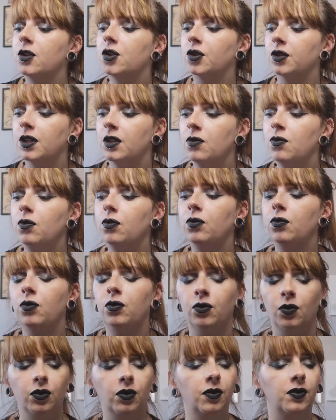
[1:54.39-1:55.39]
J'en ai eu
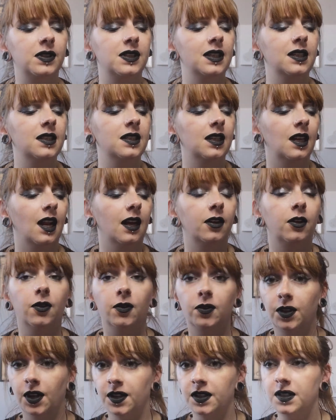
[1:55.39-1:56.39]
une autre aussi, c'est la
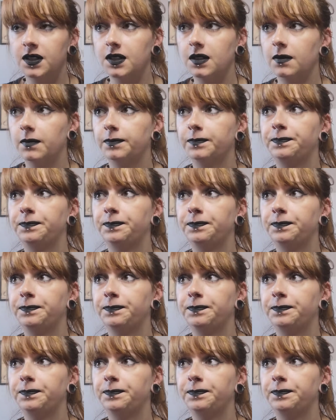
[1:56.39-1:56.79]
Goddess.